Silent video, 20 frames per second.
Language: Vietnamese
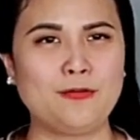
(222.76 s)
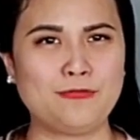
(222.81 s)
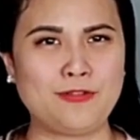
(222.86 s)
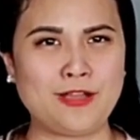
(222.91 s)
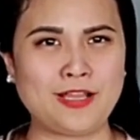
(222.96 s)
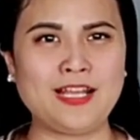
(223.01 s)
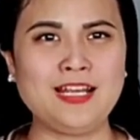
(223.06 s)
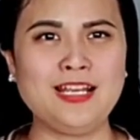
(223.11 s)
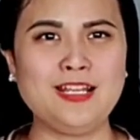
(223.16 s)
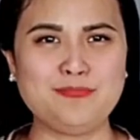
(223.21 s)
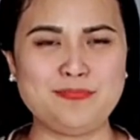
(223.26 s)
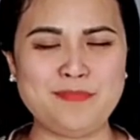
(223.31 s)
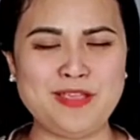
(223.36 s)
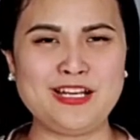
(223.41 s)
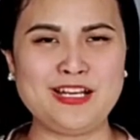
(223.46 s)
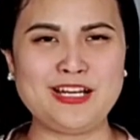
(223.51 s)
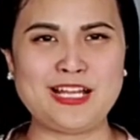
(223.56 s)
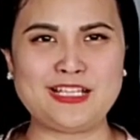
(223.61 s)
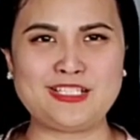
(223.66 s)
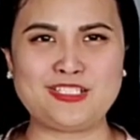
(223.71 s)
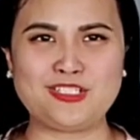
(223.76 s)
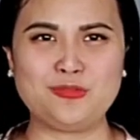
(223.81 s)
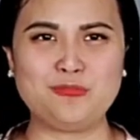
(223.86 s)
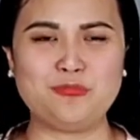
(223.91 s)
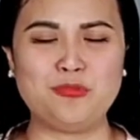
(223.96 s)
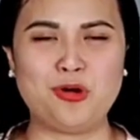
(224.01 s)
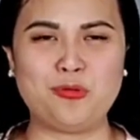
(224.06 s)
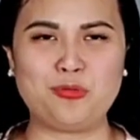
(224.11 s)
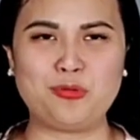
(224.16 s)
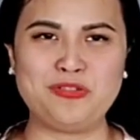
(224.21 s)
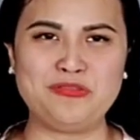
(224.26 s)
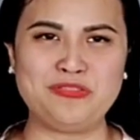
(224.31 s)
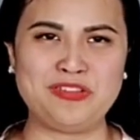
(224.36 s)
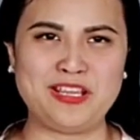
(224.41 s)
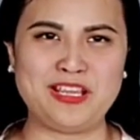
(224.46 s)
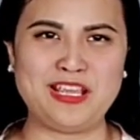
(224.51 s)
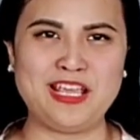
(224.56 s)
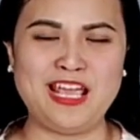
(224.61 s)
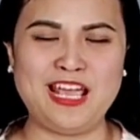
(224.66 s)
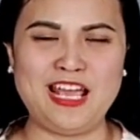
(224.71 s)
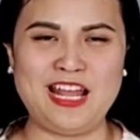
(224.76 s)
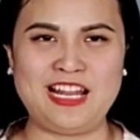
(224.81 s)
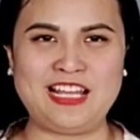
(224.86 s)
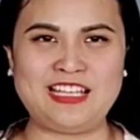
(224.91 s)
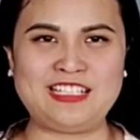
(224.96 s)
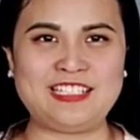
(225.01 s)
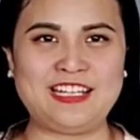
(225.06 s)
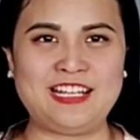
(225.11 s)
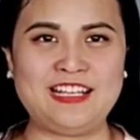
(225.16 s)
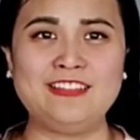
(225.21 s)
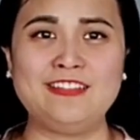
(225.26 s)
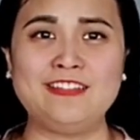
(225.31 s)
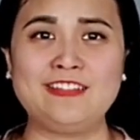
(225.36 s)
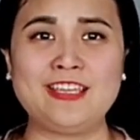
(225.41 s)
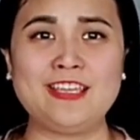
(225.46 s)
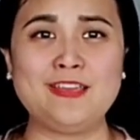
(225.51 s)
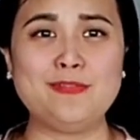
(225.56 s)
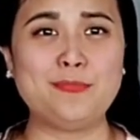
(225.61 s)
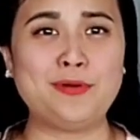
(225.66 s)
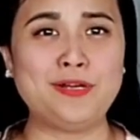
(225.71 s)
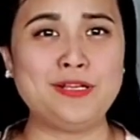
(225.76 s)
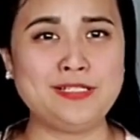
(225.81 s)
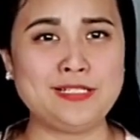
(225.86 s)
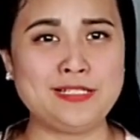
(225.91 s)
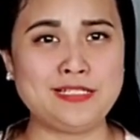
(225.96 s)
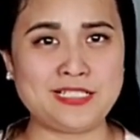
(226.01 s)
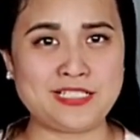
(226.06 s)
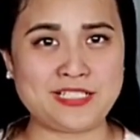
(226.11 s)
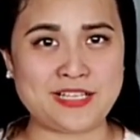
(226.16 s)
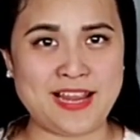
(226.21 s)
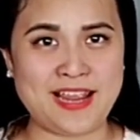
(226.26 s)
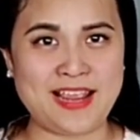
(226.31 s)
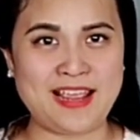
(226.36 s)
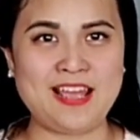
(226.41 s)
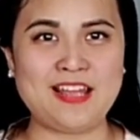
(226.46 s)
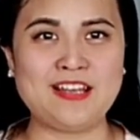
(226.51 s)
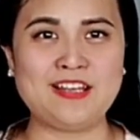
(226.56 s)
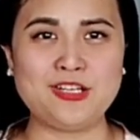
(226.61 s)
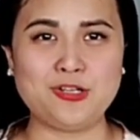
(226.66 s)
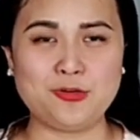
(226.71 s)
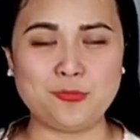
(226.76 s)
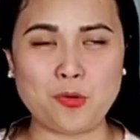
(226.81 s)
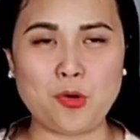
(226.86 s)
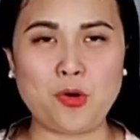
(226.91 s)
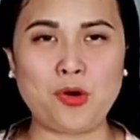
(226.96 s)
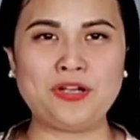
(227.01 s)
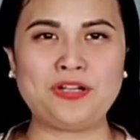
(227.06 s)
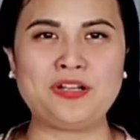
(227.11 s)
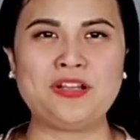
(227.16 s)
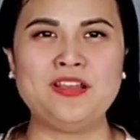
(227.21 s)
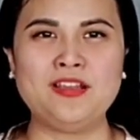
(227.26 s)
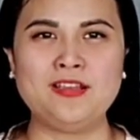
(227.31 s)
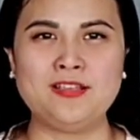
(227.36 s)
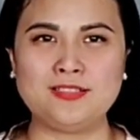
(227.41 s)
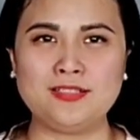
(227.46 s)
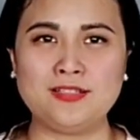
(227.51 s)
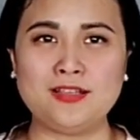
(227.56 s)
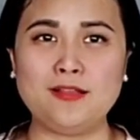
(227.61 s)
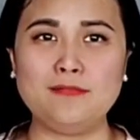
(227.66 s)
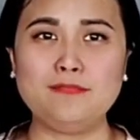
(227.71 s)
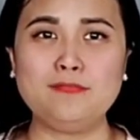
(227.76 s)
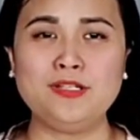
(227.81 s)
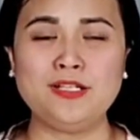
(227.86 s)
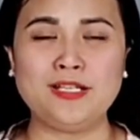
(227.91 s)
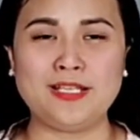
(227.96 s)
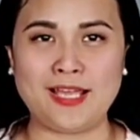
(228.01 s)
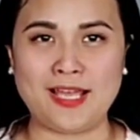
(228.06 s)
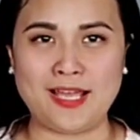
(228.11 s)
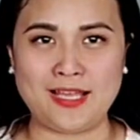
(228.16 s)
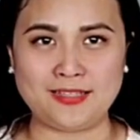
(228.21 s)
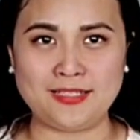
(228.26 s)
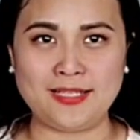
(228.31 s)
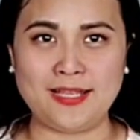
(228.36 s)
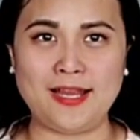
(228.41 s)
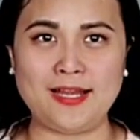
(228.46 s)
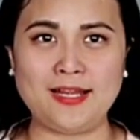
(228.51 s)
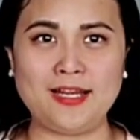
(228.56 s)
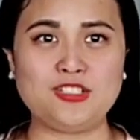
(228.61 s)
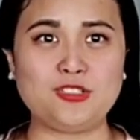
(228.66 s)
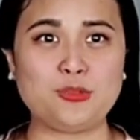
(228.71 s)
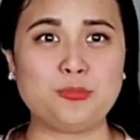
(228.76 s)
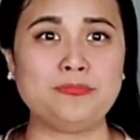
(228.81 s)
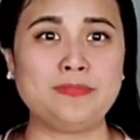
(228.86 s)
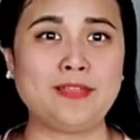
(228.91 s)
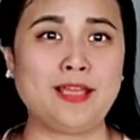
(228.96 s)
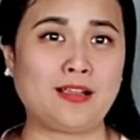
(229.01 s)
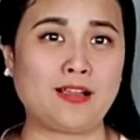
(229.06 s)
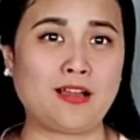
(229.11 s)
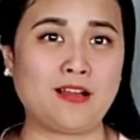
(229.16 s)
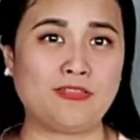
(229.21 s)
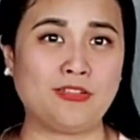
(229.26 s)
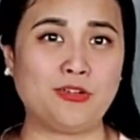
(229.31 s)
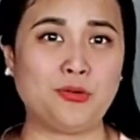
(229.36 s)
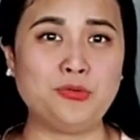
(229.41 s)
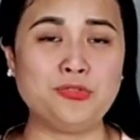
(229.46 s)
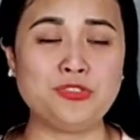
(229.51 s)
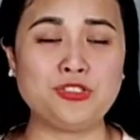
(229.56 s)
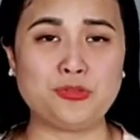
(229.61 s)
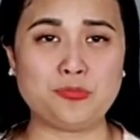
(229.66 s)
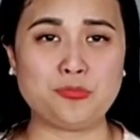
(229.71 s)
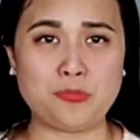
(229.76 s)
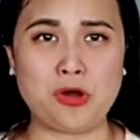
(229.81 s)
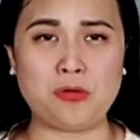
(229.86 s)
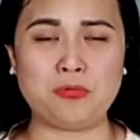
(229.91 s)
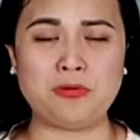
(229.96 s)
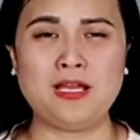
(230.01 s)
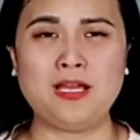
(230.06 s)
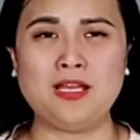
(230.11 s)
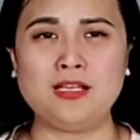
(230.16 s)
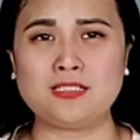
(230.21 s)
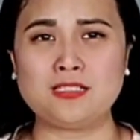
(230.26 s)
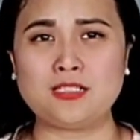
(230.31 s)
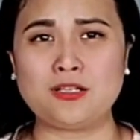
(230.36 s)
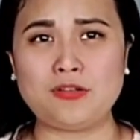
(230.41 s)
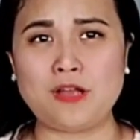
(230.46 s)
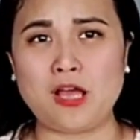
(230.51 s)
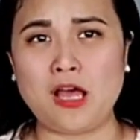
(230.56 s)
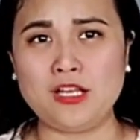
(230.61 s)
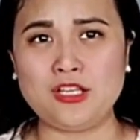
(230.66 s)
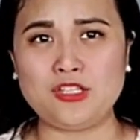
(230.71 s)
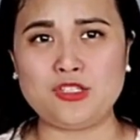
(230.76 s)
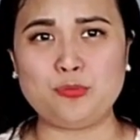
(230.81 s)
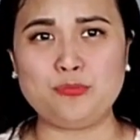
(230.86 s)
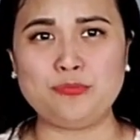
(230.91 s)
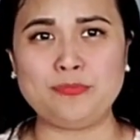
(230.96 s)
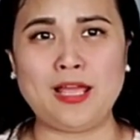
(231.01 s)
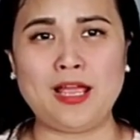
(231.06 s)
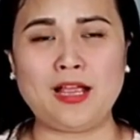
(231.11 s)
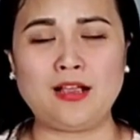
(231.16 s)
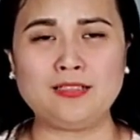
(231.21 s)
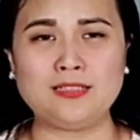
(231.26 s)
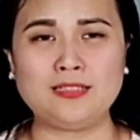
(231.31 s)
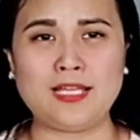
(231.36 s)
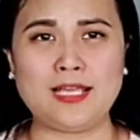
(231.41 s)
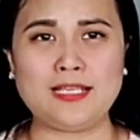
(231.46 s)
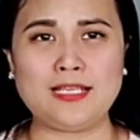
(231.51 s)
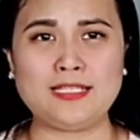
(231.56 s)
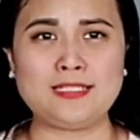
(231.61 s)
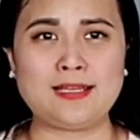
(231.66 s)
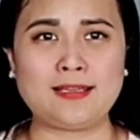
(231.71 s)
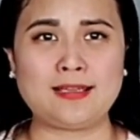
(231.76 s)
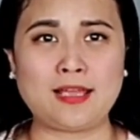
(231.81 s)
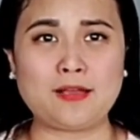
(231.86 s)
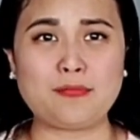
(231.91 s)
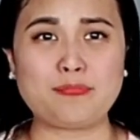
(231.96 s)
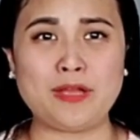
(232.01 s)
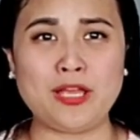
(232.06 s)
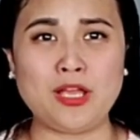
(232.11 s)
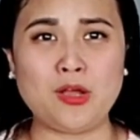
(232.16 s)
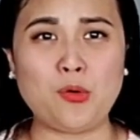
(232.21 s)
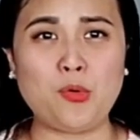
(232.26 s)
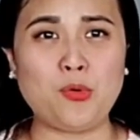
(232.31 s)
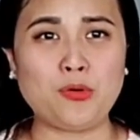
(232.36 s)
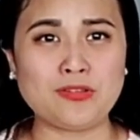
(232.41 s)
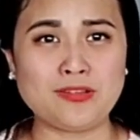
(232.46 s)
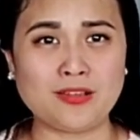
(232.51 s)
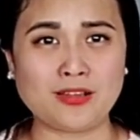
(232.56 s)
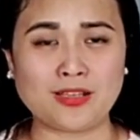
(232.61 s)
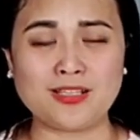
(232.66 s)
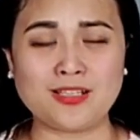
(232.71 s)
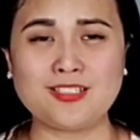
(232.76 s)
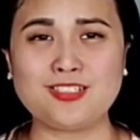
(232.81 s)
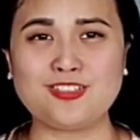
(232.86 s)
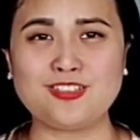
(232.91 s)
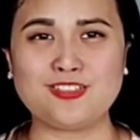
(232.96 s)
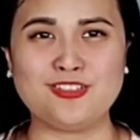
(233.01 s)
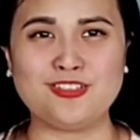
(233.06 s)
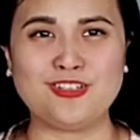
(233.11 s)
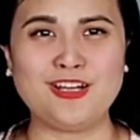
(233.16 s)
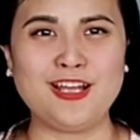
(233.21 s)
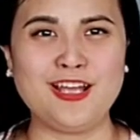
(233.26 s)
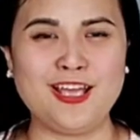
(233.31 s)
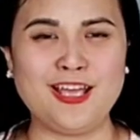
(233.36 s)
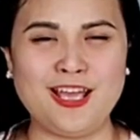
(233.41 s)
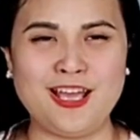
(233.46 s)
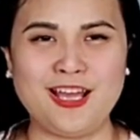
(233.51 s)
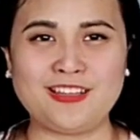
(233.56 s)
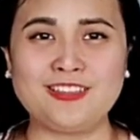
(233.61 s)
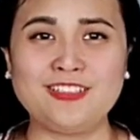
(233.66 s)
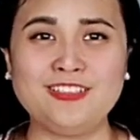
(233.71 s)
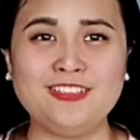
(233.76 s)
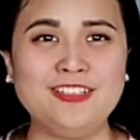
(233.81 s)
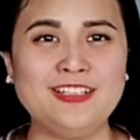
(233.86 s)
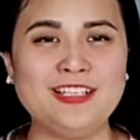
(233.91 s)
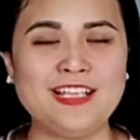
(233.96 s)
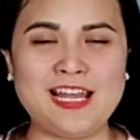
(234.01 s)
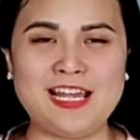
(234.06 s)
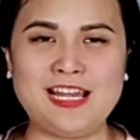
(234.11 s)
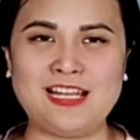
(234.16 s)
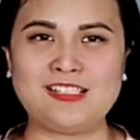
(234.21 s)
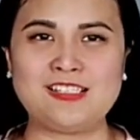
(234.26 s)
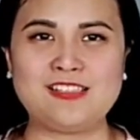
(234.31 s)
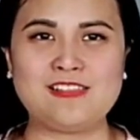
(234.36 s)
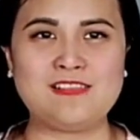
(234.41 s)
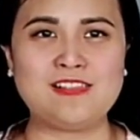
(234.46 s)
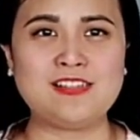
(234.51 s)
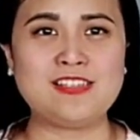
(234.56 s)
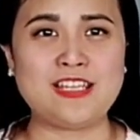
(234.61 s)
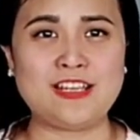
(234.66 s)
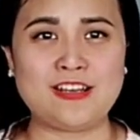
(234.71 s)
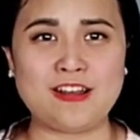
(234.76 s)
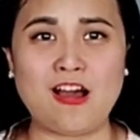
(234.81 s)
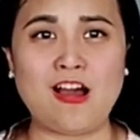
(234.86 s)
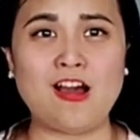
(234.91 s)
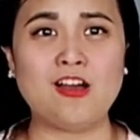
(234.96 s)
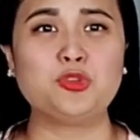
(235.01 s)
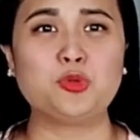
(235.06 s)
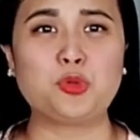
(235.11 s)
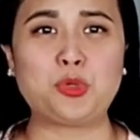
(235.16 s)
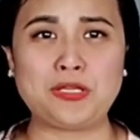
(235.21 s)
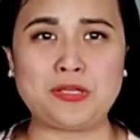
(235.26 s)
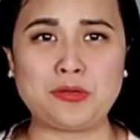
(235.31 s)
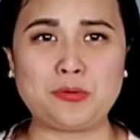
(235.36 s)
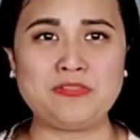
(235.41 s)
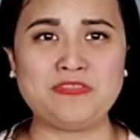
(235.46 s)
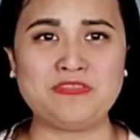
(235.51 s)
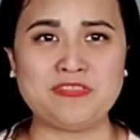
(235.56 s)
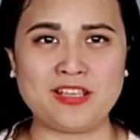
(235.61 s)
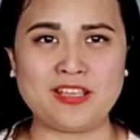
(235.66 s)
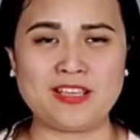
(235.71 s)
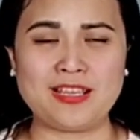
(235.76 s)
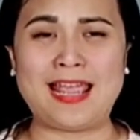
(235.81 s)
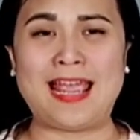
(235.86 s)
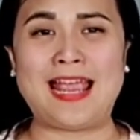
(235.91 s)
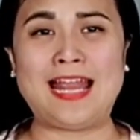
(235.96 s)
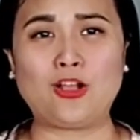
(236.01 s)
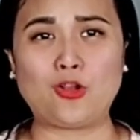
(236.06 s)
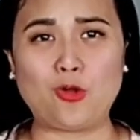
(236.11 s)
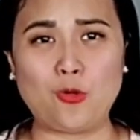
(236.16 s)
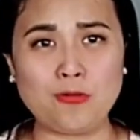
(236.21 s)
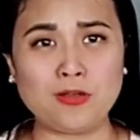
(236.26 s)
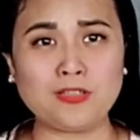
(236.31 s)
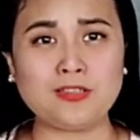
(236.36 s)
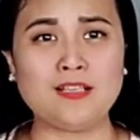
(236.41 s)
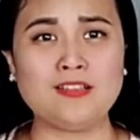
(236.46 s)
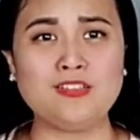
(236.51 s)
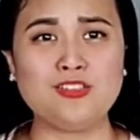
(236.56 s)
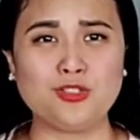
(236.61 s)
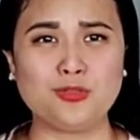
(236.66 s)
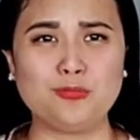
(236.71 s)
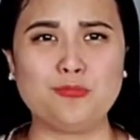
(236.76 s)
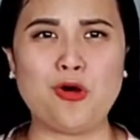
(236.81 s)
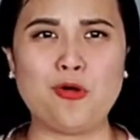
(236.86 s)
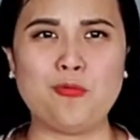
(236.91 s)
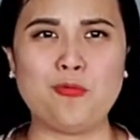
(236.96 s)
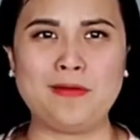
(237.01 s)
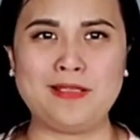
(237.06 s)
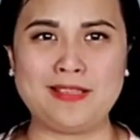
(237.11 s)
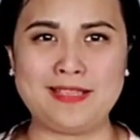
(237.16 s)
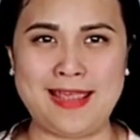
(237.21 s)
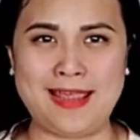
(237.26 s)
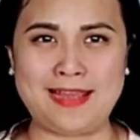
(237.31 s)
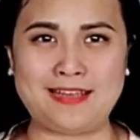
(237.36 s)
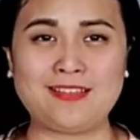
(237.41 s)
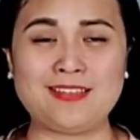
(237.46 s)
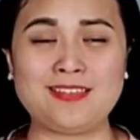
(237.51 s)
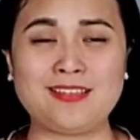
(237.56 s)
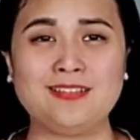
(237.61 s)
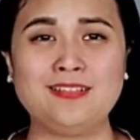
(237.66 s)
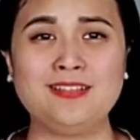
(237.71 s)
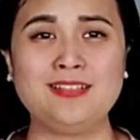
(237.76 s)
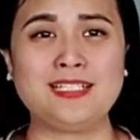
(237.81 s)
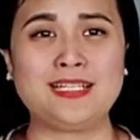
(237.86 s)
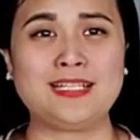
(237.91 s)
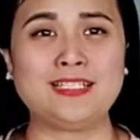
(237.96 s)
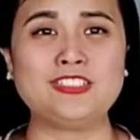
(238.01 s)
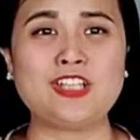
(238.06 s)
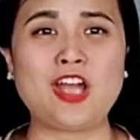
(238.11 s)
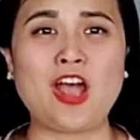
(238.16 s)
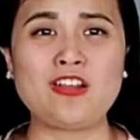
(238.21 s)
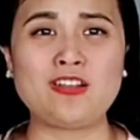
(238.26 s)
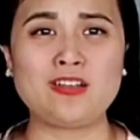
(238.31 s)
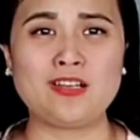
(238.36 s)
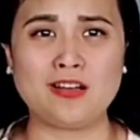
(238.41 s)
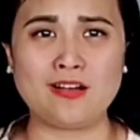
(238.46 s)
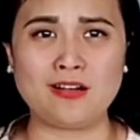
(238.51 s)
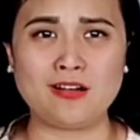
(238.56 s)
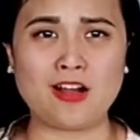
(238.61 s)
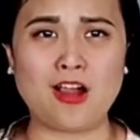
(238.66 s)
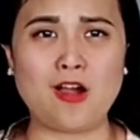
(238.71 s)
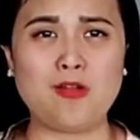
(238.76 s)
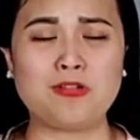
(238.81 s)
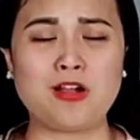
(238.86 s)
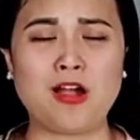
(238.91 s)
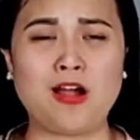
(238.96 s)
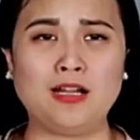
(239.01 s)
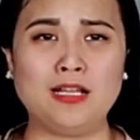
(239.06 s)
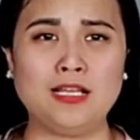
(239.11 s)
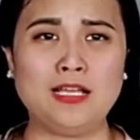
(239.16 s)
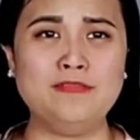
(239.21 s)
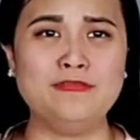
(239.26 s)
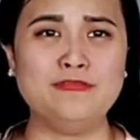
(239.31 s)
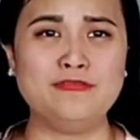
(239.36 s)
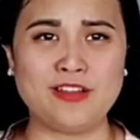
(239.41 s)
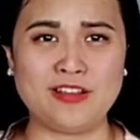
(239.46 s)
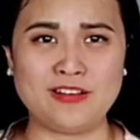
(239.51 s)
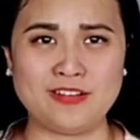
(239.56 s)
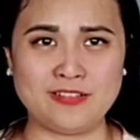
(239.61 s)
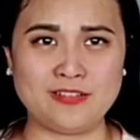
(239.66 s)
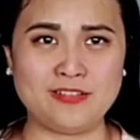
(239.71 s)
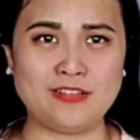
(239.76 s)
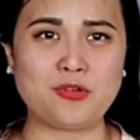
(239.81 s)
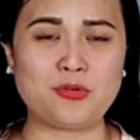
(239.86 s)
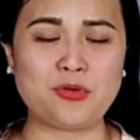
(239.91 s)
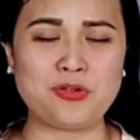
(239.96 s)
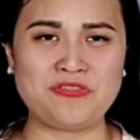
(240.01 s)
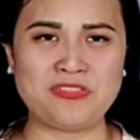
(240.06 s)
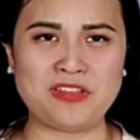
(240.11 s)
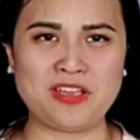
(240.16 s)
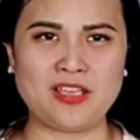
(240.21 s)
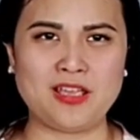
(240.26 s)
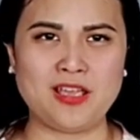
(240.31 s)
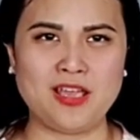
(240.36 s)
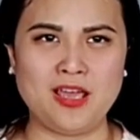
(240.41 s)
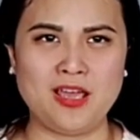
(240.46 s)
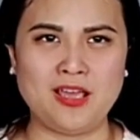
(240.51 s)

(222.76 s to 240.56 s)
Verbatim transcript: và Khánh Linh biết là sữa bột quý vị là trẻ từ khi mới sinh ra newborn cho đến 12 tháng là chúng ta cần phải uống sữa bột. Sau đó thì chúng ta có thể cho các bé uống những cái sữa tươi hay là sữa gì đó tùy quý vị hay là cũng có thể sữa bột mà dạng cho những đứa trẻ toddler không còn là infant nữa đó quý vị.